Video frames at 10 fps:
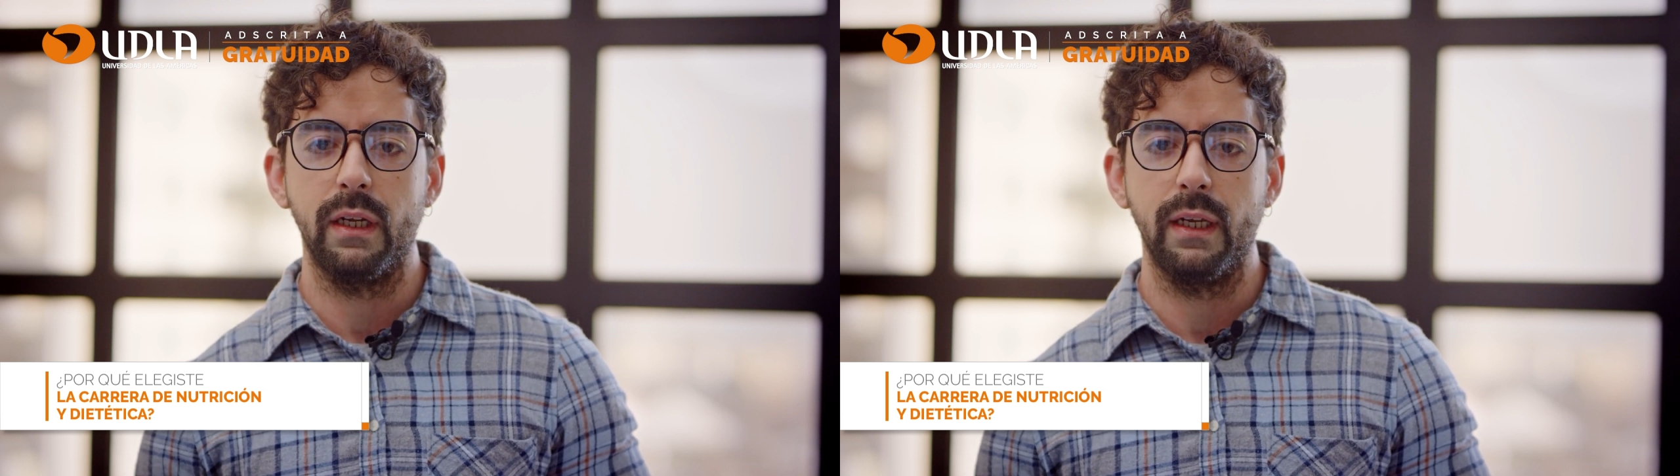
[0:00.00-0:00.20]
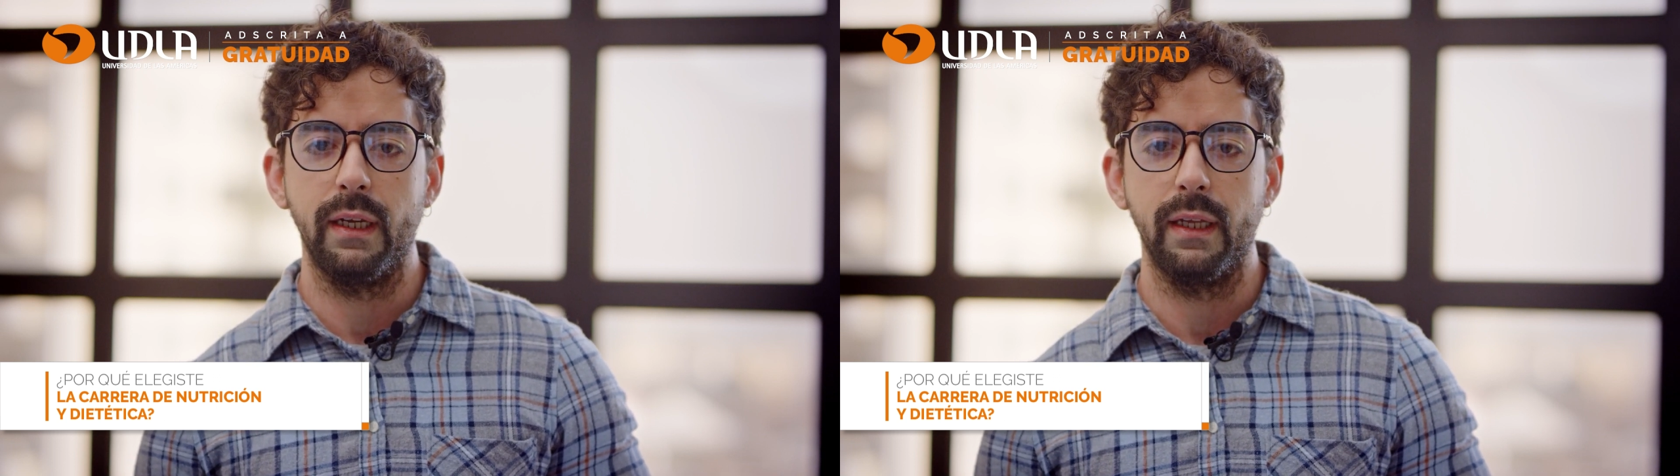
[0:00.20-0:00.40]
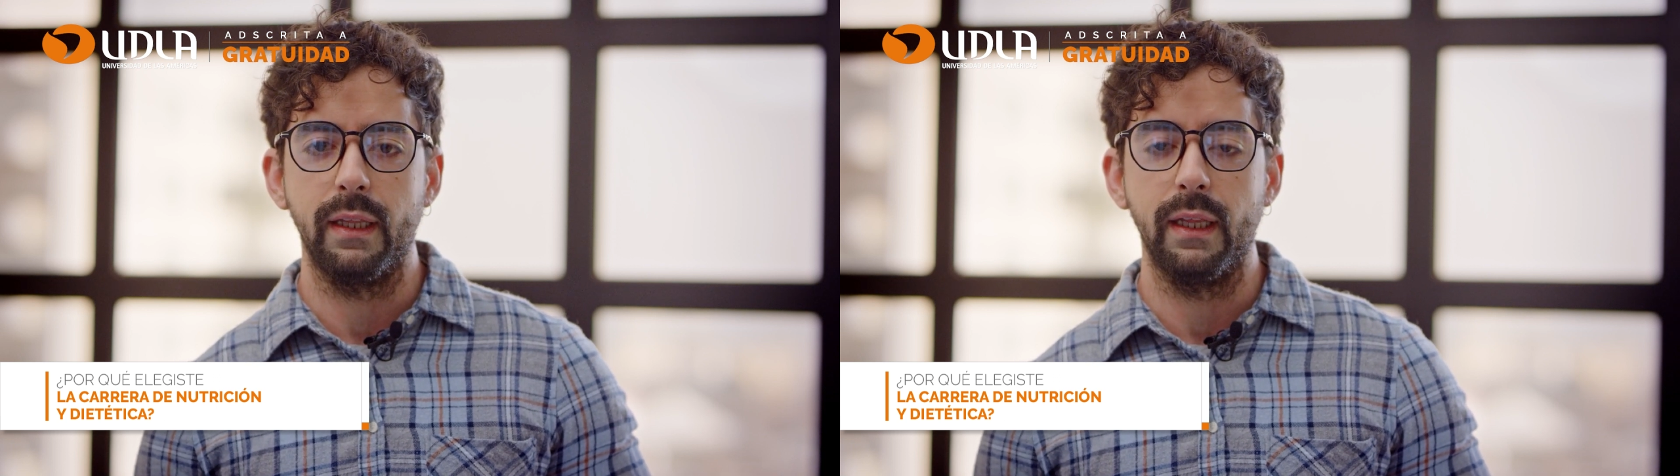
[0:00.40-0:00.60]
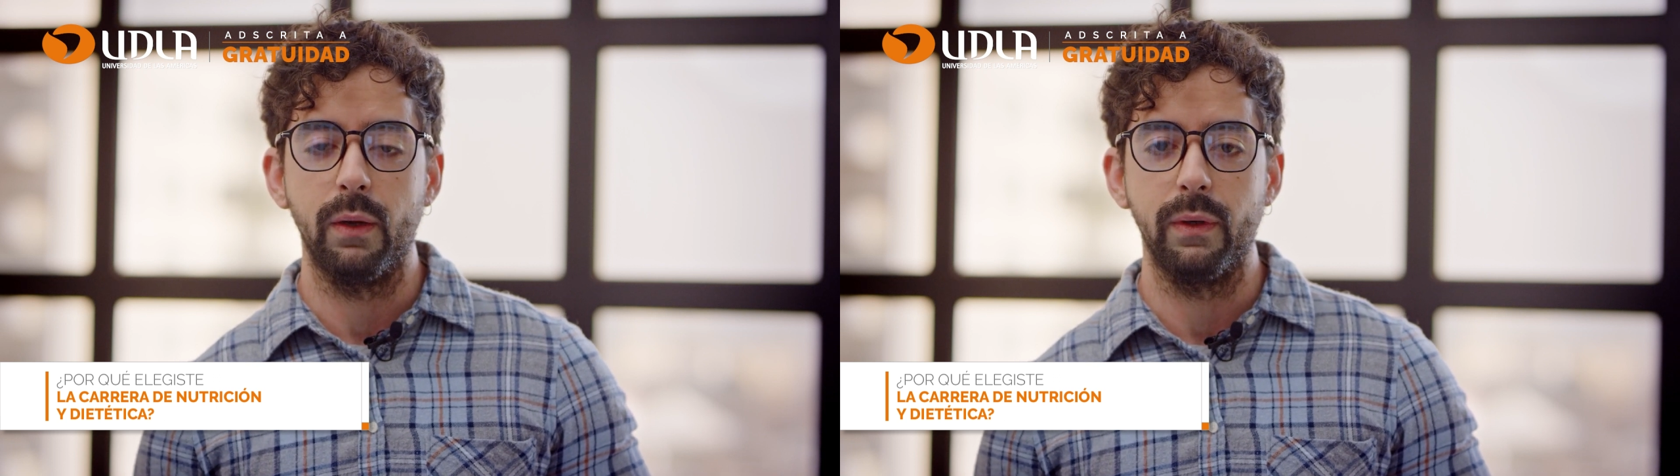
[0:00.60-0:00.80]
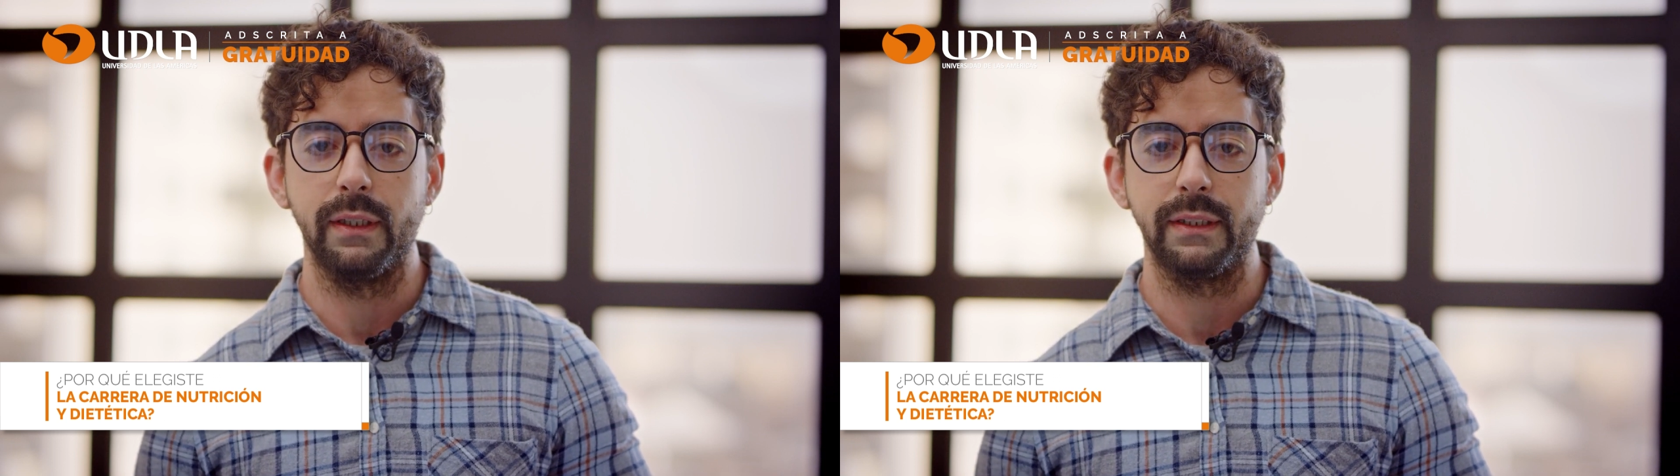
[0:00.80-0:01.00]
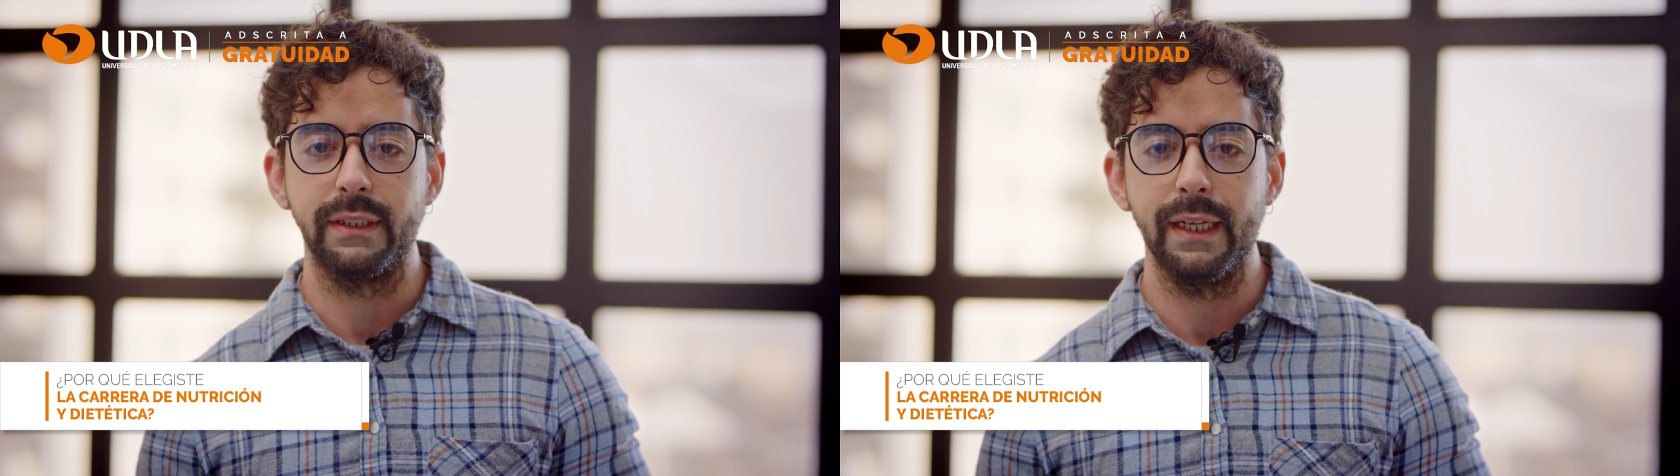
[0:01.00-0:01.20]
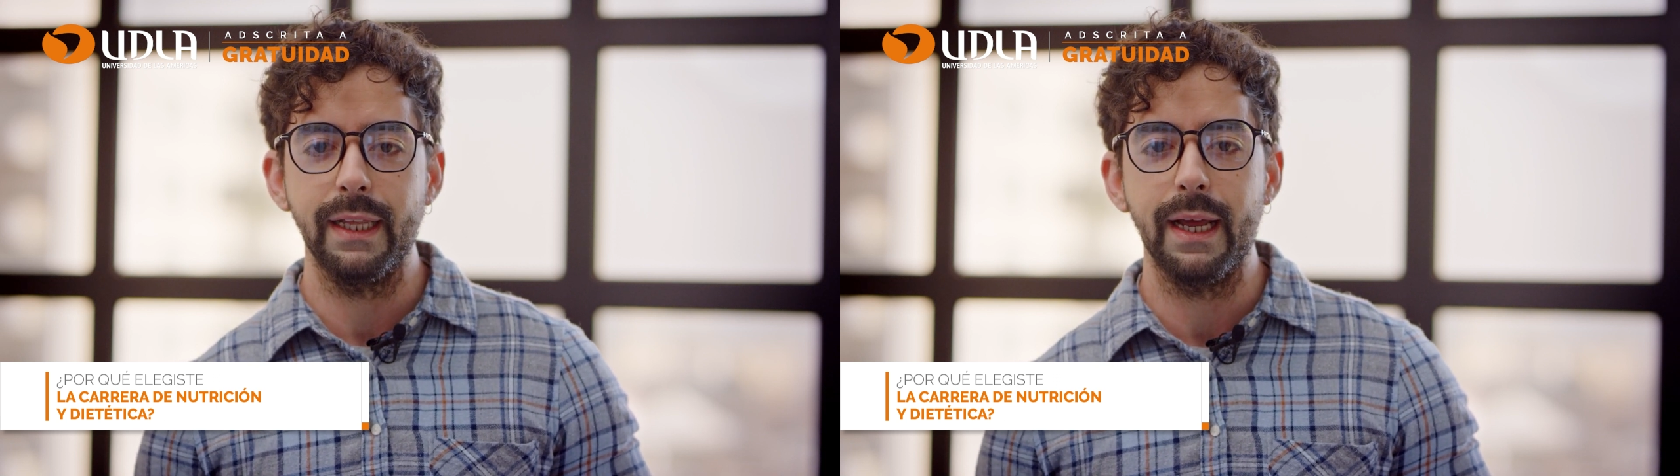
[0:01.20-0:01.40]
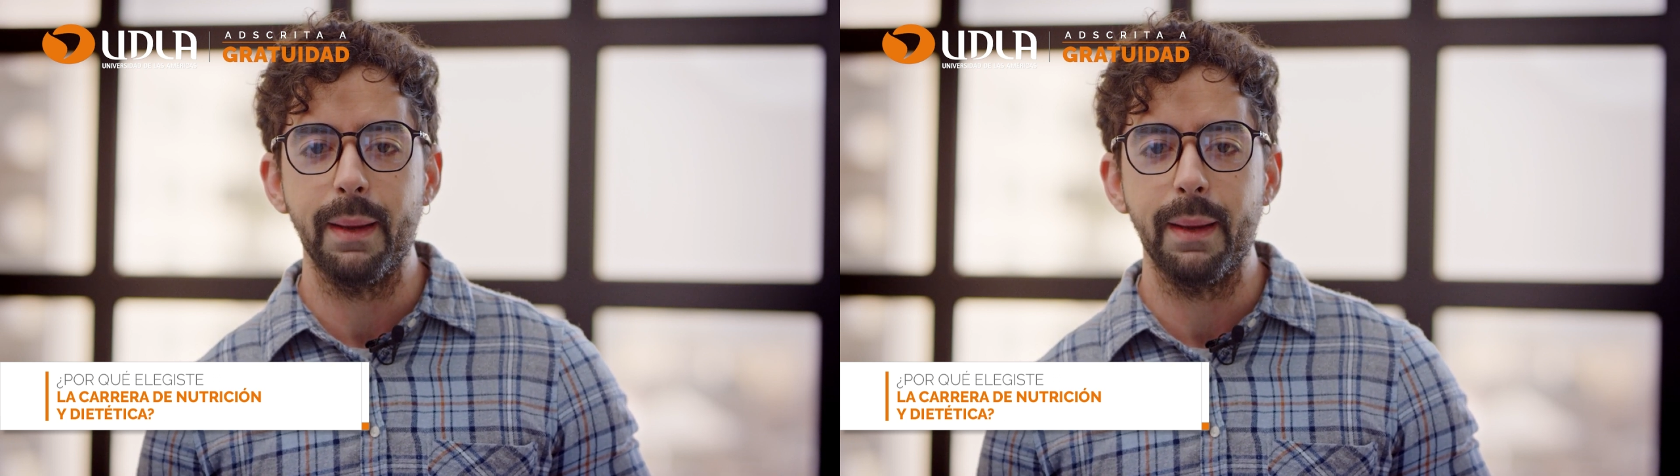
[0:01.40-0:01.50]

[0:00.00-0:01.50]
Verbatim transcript: eh, de la Universidad de las